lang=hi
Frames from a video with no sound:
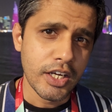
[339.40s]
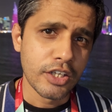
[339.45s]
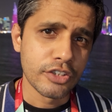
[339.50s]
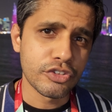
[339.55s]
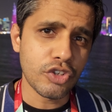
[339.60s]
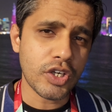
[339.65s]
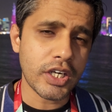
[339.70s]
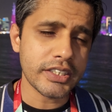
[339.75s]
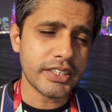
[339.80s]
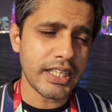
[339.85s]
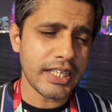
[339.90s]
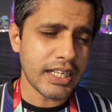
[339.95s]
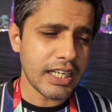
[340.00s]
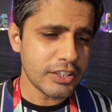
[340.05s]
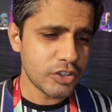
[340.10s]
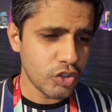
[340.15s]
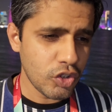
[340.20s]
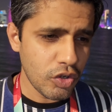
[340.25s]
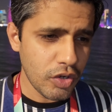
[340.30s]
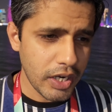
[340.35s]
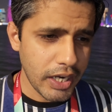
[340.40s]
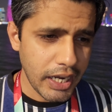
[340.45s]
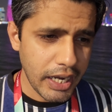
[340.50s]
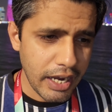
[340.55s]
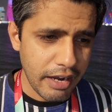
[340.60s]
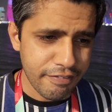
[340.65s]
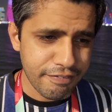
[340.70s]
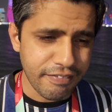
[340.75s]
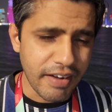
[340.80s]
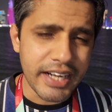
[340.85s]
सो कतर का जो
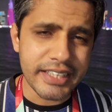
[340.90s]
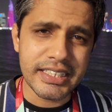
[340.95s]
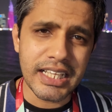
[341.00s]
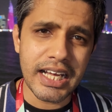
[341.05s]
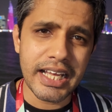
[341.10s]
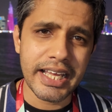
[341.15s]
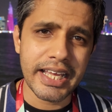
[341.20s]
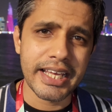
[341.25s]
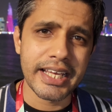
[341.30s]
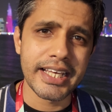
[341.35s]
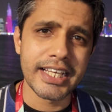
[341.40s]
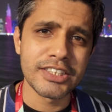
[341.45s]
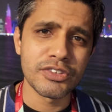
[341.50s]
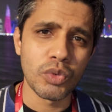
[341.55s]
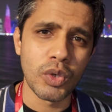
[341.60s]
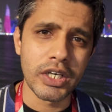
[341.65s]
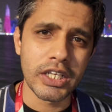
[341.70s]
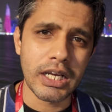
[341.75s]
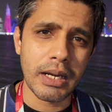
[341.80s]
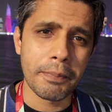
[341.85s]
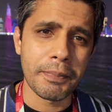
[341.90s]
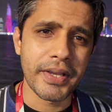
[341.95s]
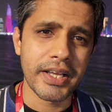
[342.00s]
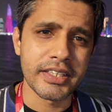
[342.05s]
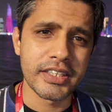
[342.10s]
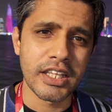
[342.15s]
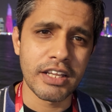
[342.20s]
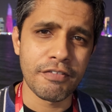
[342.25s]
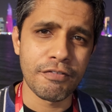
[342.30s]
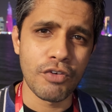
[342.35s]
फ़ायदा है इस वर्ल्ड कप के
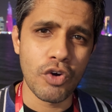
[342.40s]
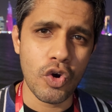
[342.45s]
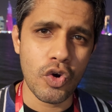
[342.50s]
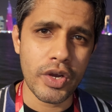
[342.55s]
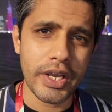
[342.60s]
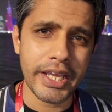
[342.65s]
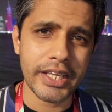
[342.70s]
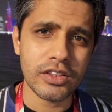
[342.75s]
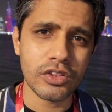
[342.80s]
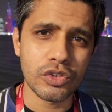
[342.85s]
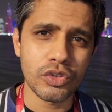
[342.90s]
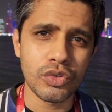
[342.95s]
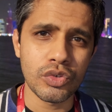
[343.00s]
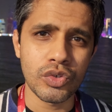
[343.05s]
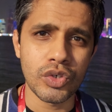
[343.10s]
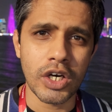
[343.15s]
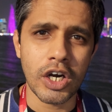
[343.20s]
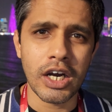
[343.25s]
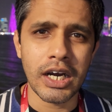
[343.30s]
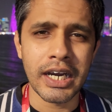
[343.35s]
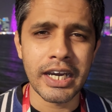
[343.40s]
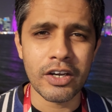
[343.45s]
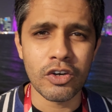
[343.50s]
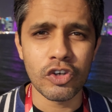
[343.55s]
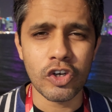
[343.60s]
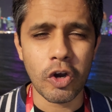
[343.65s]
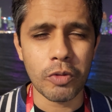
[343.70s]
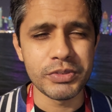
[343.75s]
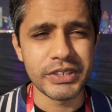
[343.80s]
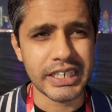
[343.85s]
अंदर वो एक तो अगर
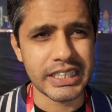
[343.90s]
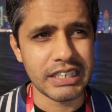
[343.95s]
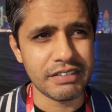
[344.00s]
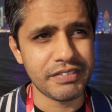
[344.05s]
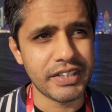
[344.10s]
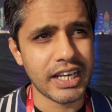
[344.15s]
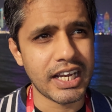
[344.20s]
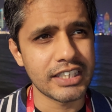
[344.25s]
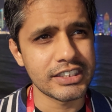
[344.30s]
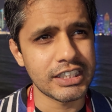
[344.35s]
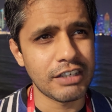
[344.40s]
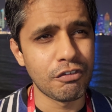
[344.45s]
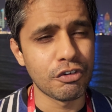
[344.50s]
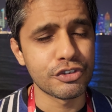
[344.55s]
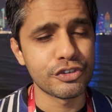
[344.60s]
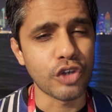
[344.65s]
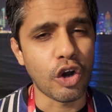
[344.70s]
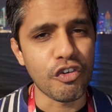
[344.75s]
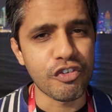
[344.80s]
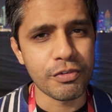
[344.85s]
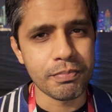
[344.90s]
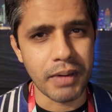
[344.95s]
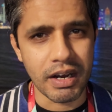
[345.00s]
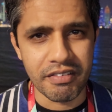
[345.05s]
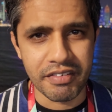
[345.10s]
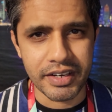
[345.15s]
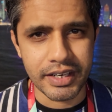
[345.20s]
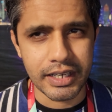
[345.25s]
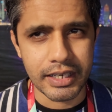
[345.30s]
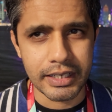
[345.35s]
उनका ऑब्जेक्टिव देखा जाए वो सॉफ्ट
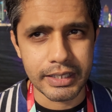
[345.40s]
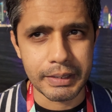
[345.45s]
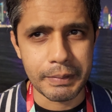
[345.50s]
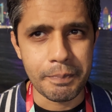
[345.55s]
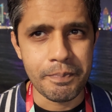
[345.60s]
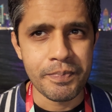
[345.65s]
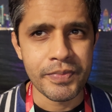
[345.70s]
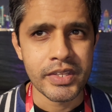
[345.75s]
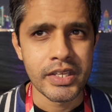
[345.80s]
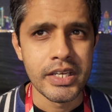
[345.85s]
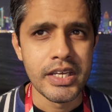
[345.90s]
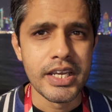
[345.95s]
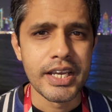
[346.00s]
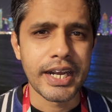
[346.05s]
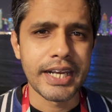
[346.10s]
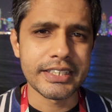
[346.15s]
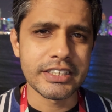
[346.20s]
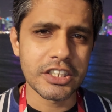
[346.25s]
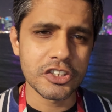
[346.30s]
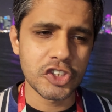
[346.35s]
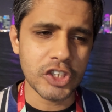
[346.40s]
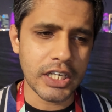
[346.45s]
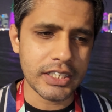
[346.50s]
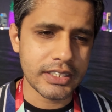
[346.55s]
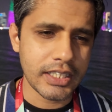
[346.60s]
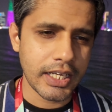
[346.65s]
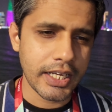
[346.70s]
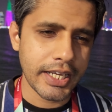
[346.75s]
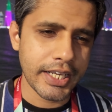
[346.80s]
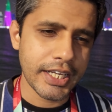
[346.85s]
पावर का है कतर
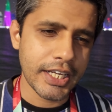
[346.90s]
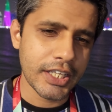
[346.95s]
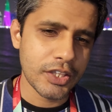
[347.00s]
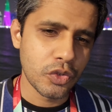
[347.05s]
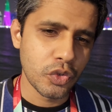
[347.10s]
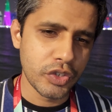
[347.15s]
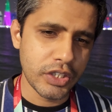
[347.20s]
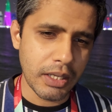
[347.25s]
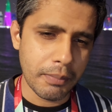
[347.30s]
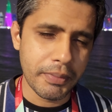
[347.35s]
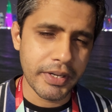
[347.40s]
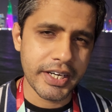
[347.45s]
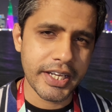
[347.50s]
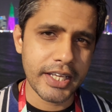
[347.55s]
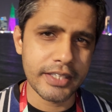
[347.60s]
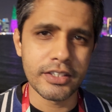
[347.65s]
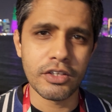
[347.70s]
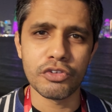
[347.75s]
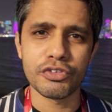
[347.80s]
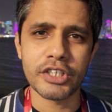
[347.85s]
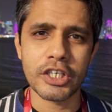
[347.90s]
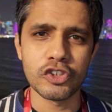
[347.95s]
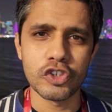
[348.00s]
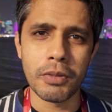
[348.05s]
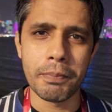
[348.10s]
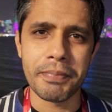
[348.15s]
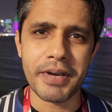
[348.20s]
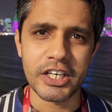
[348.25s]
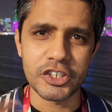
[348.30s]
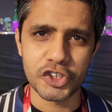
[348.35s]
चाहता है कि दुनिया भर के अंदर उसका जो
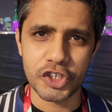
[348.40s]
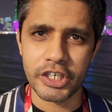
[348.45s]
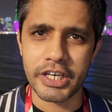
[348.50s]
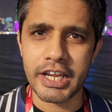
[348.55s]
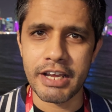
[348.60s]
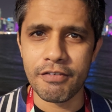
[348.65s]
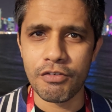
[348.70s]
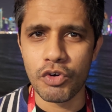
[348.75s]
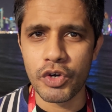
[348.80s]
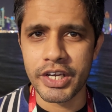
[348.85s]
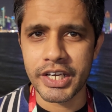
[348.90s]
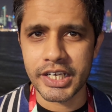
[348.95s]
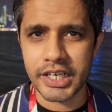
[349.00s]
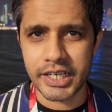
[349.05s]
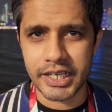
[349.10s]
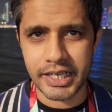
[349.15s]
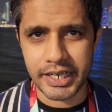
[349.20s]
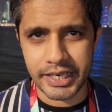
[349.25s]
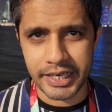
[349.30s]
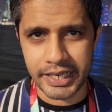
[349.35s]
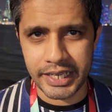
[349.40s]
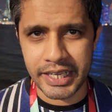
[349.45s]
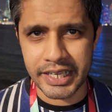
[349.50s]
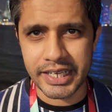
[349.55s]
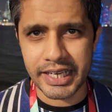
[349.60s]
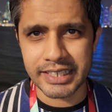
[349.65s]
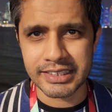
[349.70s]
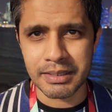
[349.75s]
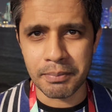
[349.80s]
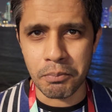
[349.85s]
इम्प्रेशन है वो एक एक
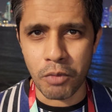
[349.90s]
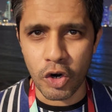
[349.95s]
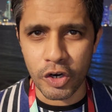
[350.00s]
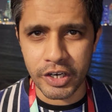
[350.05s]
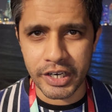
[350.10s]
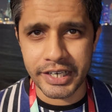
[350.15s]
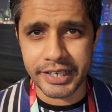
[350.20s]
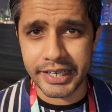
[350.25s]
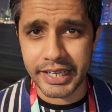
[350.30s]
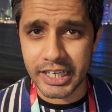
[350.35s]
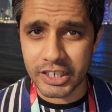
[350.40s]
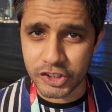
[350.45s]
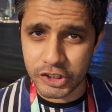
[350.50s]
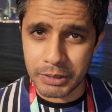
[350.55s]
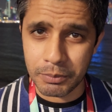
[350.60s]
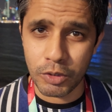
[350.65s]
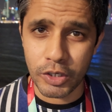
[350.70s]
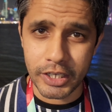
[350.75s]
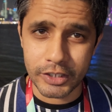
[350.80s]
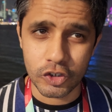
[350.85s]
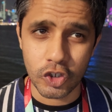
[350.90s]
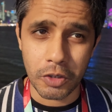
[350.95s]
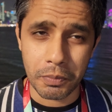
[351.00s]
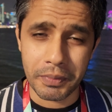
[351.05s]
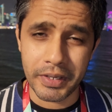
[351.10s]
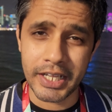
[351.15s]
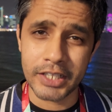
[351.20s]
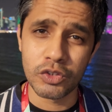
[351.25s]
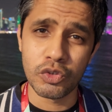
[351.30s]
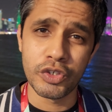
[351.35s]
एज अ मॉडरेट एक अच्छे मुल्क के तौर
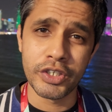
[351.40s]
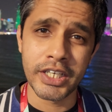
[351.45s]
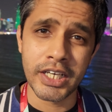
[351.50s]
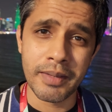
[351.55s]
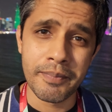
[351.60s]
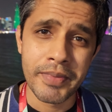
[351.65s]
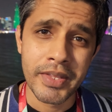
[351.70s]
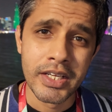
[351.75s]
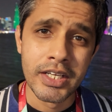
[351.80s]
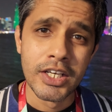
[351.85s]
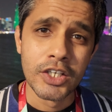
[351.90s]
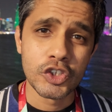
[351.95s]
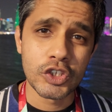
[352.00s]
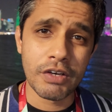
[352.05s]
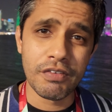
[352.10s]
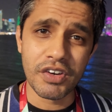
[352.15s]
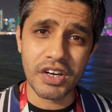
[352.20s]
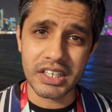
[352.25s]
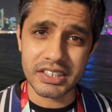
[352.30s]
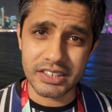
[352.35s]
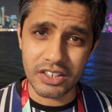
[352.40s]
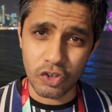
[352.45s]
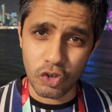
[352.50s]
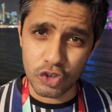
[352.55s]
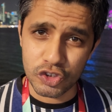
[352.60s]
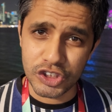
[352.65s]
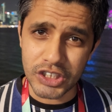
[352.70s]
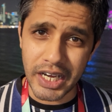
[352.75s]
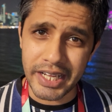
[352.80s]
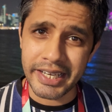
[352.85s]
पर है दुनिया जब वो कतर को
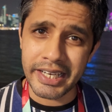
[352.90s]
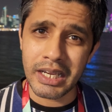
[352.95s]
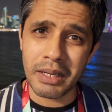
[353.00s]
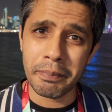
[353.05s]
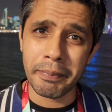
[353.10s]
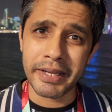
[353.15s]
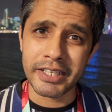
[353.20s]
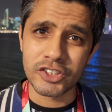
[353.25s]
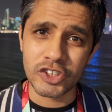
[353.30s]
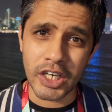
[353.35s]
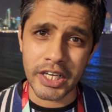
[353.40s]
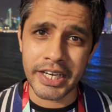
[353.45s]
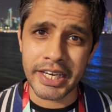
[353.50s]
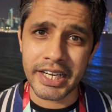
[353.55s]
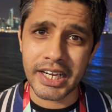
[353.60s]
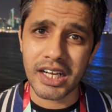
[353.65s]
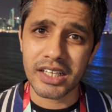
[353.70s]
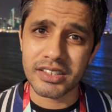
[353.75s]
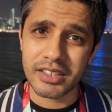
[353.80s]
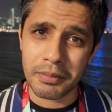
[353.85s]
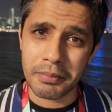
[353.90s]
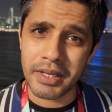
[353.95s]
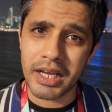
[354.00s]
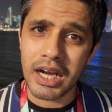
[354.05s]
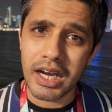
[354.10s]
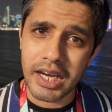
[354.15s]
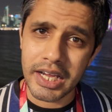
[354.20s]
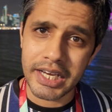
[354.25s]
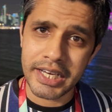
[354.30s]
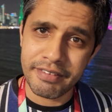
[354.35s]
जाने पहचाने कतर में
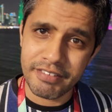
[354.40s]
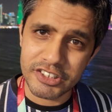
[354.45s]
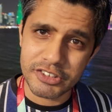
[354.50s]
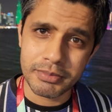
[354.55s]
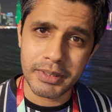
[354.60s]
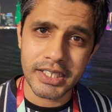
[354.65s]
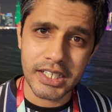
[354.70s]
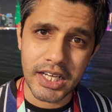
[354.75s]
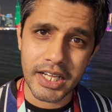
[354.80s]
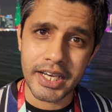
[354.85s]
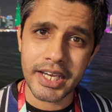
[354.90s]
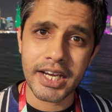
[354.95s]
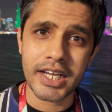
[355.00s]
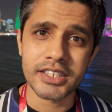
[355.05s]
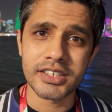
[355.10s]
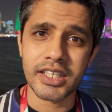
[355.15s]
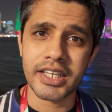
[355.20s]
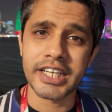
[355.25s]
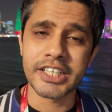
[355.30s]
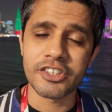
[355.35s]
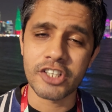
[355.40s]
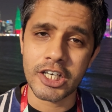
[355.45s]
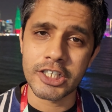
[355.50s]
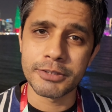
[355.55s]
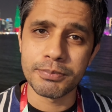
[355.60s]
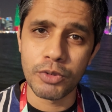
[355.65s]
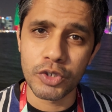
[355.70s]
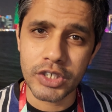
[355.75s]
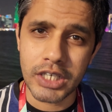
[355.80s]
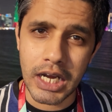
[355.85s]
आकर इन्वेस्टमेंट करे कतर एक
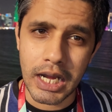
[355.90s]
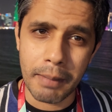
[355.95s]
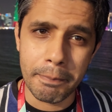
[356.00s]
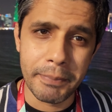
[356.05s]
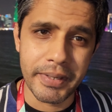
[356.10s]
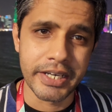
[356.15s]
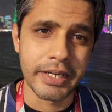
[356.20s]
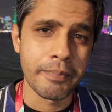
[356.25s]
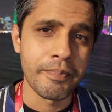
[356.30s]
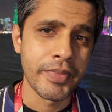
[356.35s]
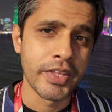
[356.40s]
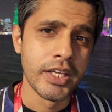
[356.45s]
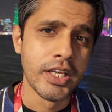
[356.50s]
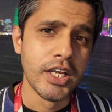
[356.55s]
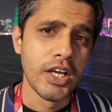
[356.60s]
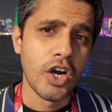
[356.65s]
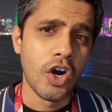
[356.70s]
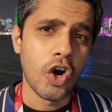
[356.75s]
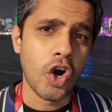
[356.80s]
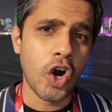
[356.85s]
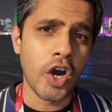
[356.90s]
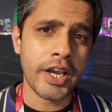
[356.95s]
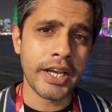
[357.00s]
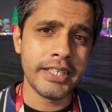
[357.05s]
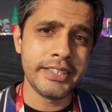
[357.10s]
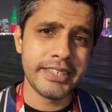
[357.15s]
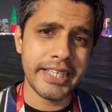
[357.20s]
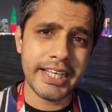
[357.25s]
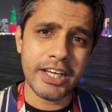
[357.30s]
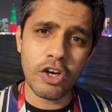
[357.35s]
ट्रांसपोर्ट का हब बने और
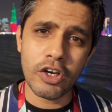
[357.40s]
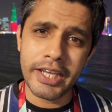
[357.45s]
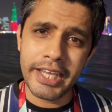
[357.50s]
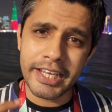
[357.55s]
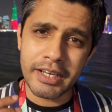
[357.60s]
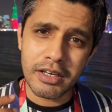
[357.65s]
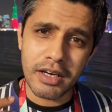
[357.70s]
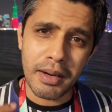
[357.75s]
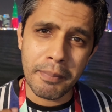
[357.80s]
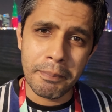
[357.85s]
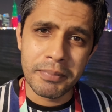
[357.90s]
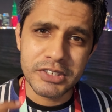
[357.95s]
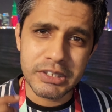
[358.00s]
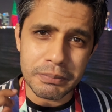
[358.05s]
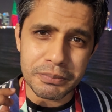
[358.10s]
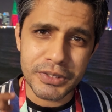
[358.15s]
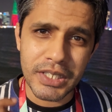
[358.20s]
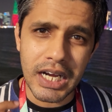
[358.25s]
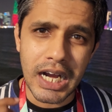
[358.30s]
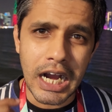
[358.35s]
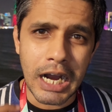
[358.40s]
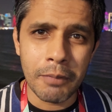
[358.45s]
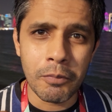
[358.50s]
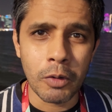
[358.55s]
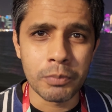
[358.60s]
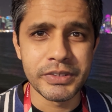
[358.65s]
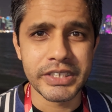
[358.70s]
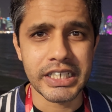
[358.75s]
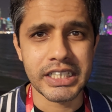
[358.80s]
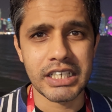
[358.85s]
ये एक सबसे अहम
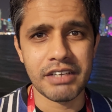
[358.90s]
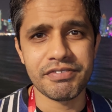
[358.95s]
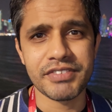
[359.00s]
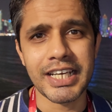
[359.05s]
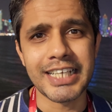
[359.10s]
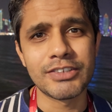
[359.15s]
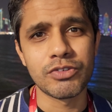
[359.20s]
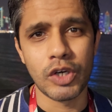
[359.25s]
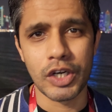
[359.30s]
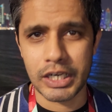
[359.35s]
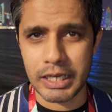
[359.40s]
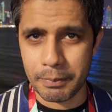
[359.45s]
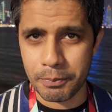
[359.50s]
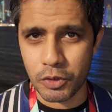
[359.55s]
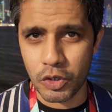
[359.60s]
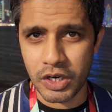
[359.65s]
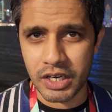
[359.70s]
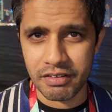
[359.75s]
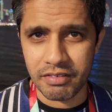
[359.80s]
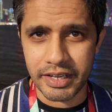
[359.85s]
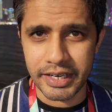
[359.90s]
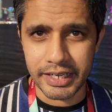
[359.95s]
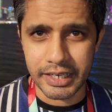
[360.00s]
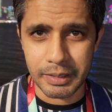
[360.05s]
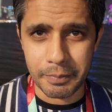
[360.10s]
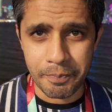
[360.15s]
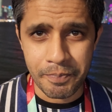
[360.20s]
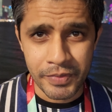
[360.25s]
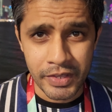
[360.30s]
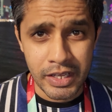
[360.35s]
ऑब्जेक्टिव था इस वर्ल्ड कप को करवाने
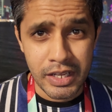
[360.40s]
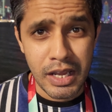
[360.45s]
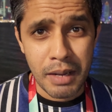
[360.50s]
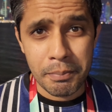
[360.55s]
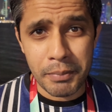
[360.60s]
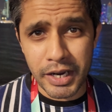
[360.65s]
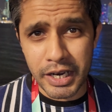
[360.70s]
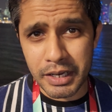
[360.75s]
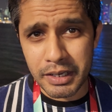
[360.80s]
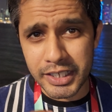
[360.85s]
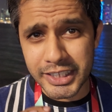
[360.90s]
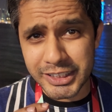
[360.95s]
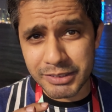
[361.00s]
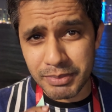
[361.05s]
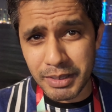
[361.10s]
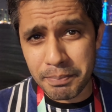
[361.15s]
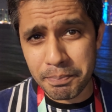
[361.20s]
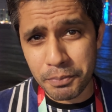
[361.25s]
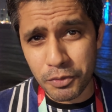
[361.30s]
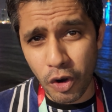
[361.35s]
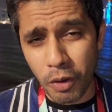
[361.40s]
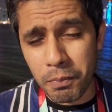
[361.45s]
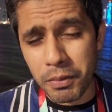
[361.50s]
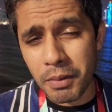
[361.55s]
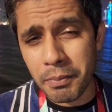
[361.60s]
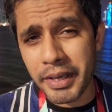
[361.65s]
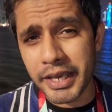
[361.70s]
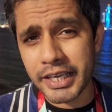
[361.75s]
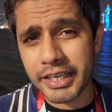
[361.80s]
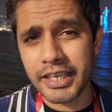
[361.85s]
का मगर इसमें
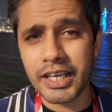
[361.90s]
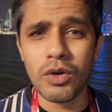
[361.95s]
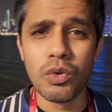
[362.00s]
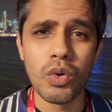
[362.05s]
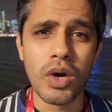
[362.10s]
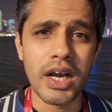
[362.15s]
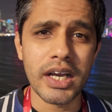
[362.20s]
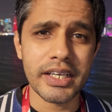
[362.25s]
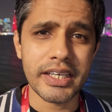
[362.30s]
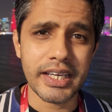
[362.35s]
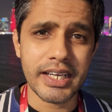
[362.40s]
प्रॉब्लम एक ये हुआ कि